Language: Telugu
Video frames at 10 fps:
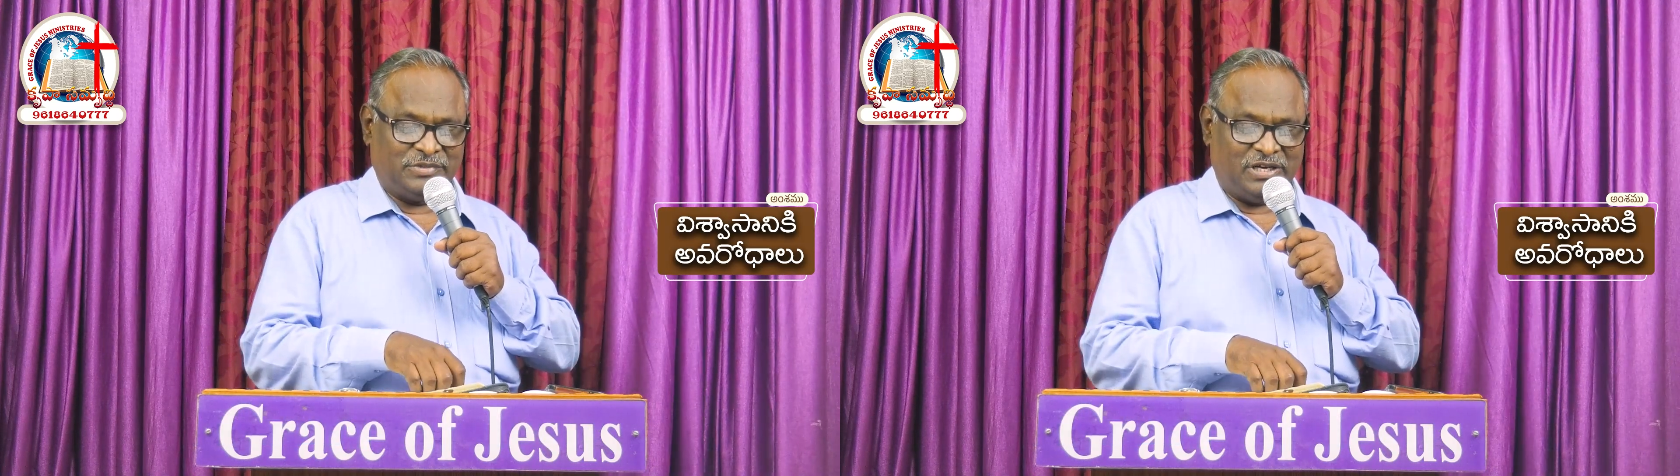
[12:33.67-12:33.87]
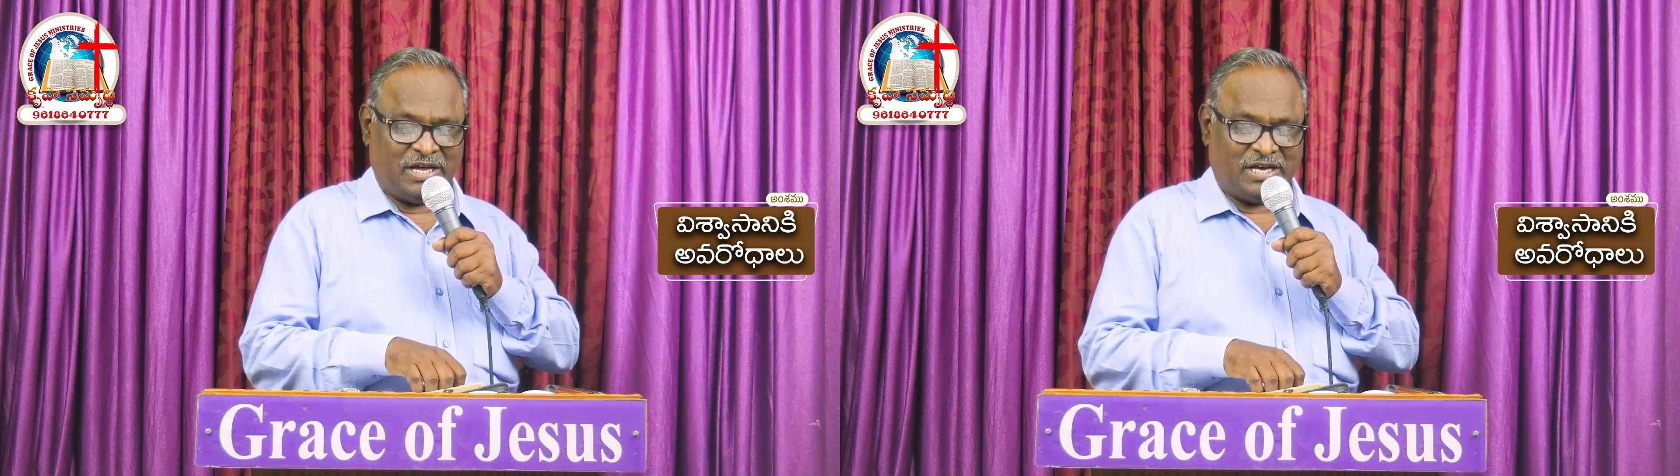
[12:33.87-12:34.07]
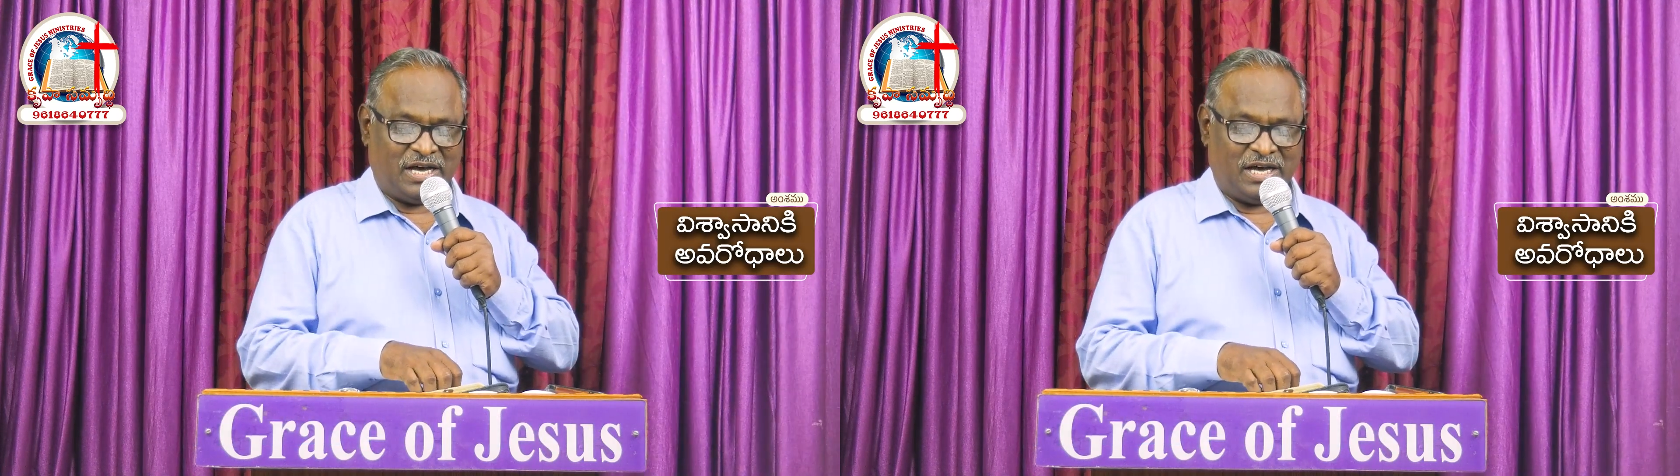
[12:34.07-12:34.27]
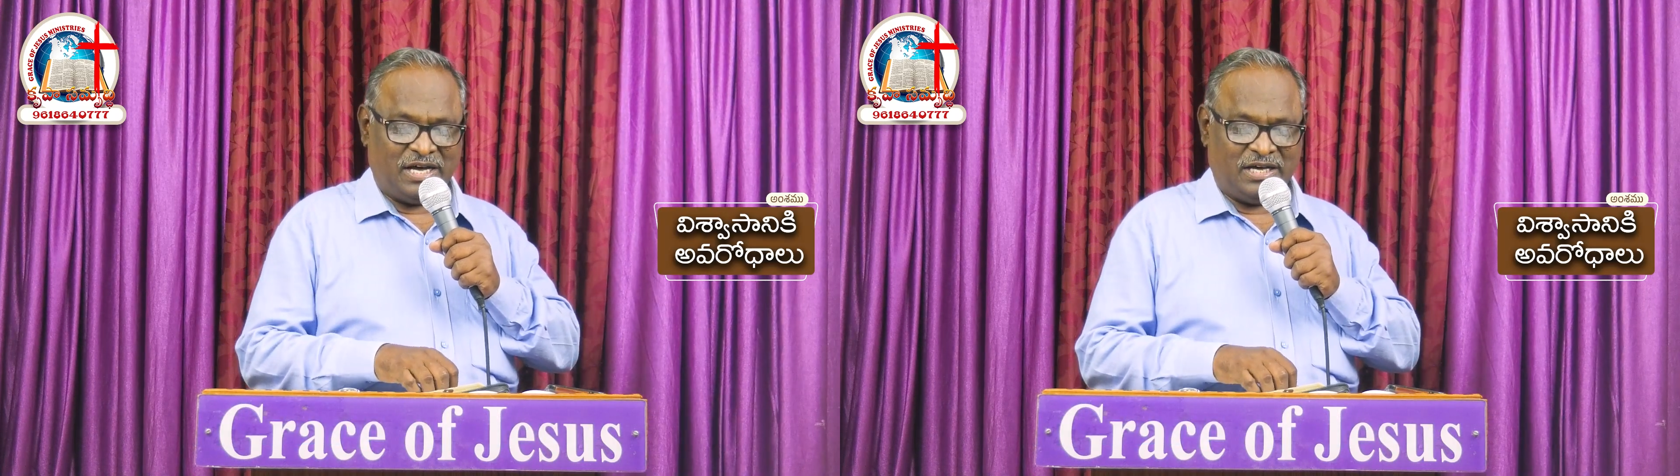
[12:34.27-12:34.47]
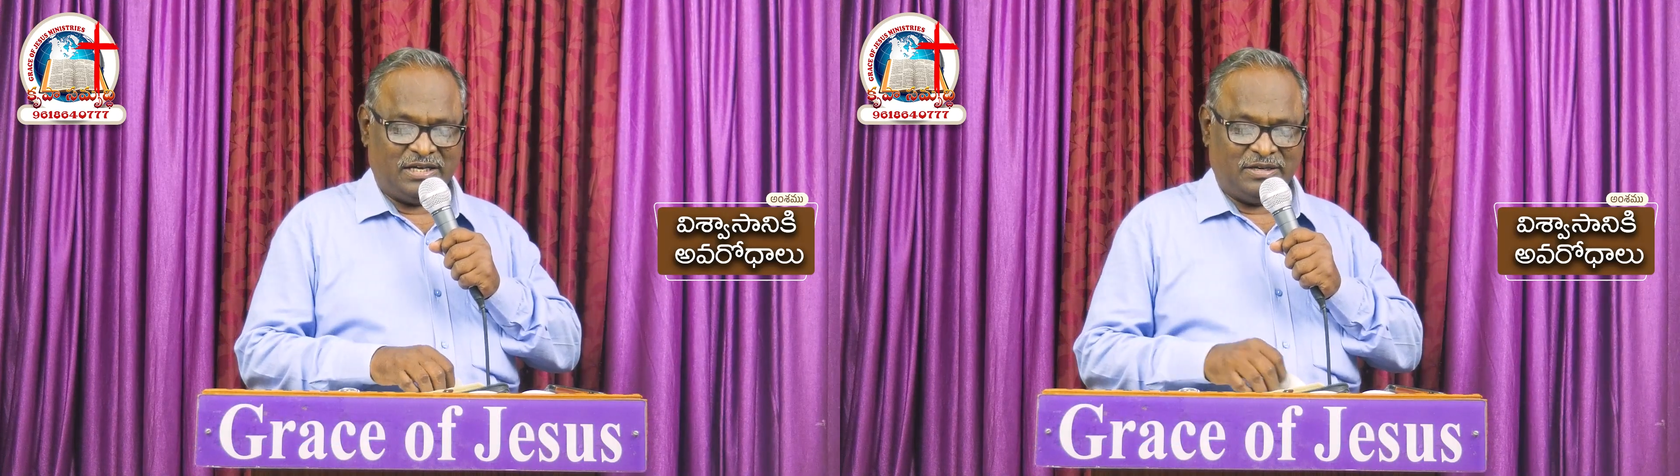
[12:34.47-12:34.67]
పిల్లారా
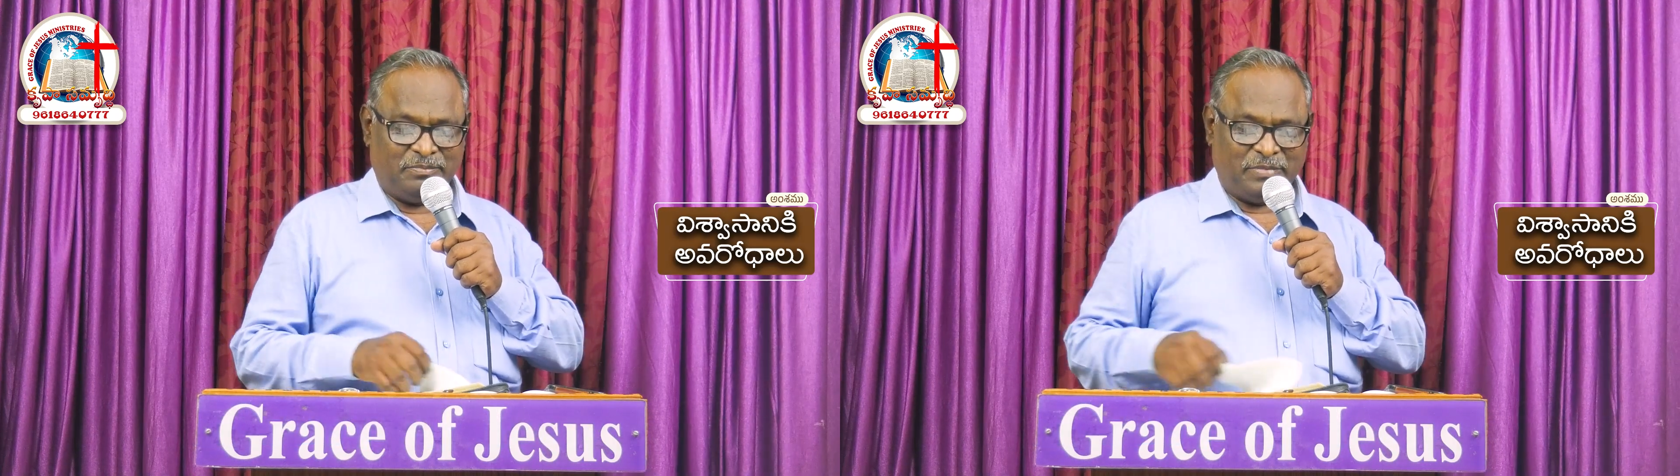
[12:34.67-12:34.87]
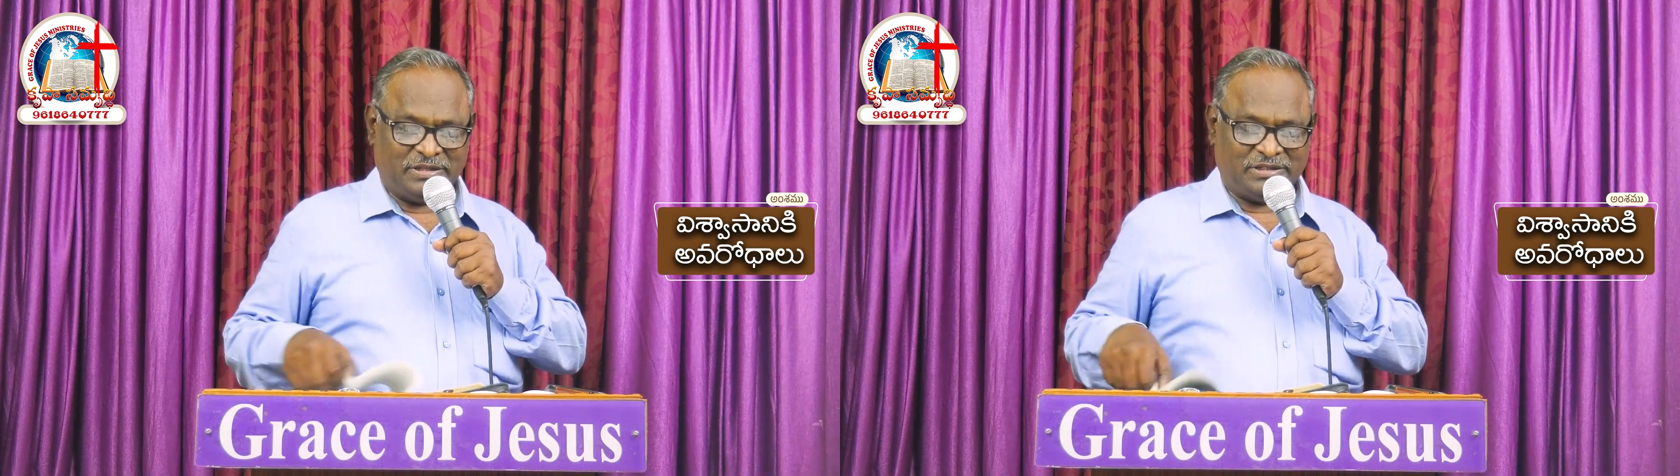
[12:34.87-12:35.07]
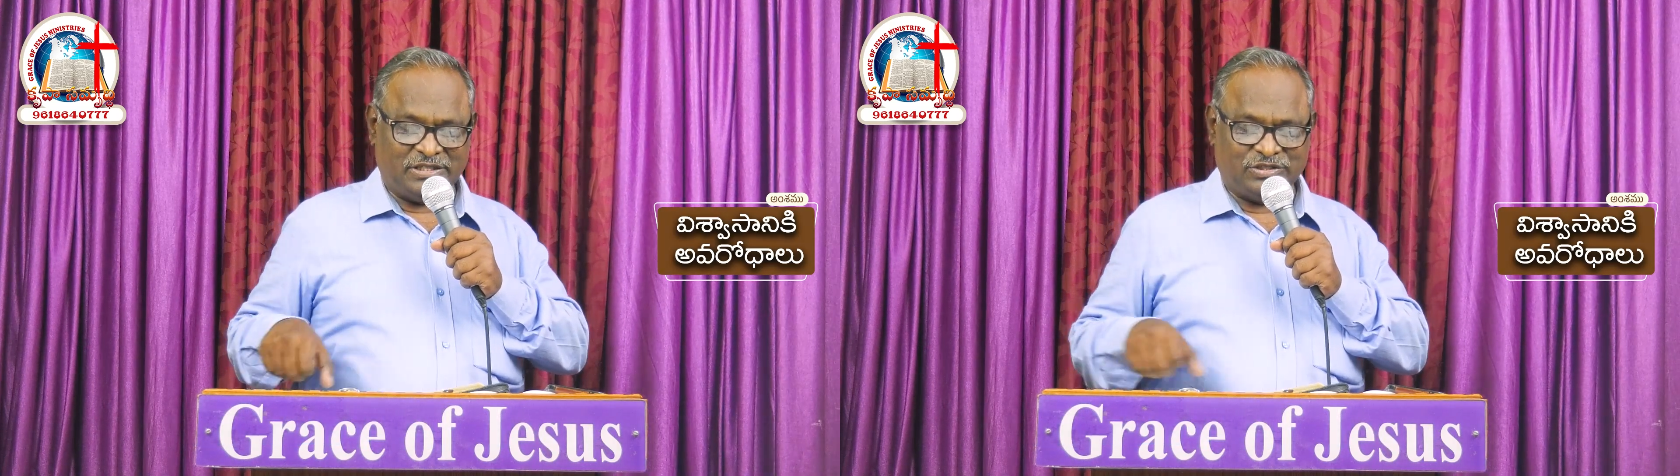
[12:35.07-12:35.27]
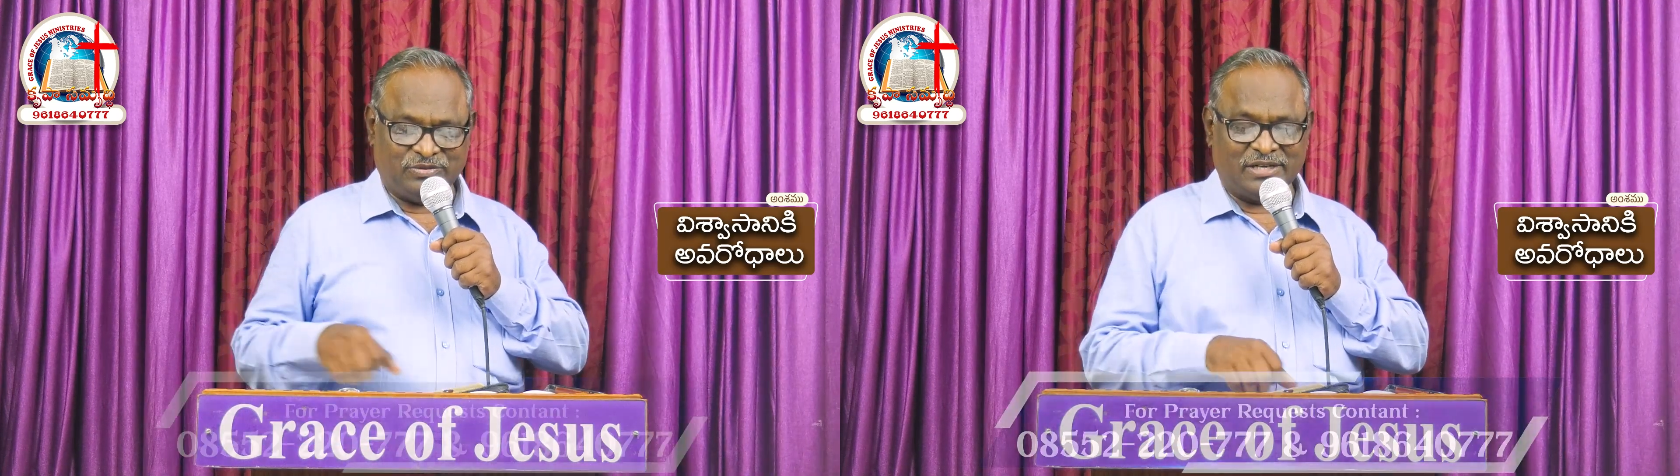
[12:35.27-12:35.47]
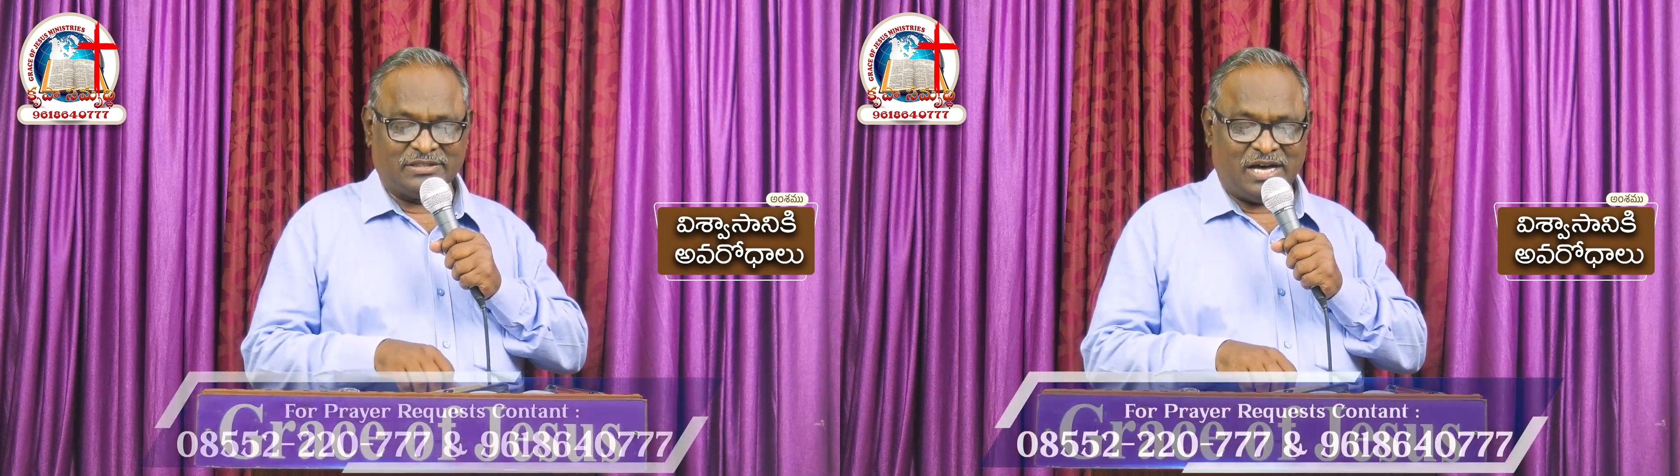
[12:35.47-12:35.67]
మత్తైసు
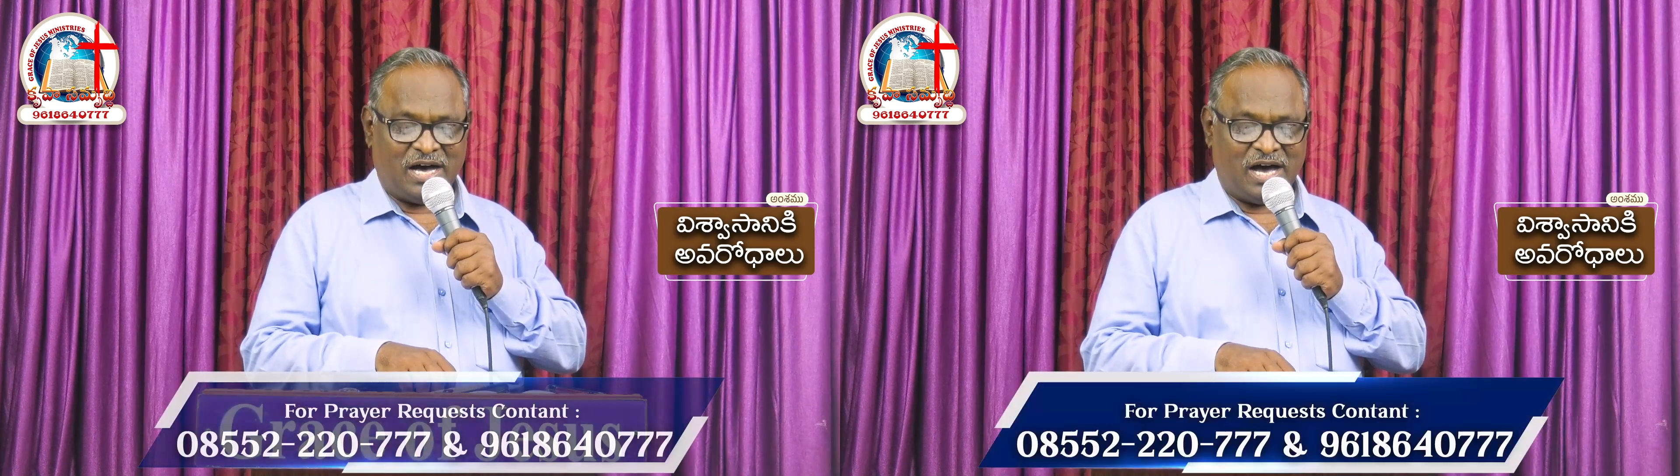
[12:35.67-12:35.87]
వార్త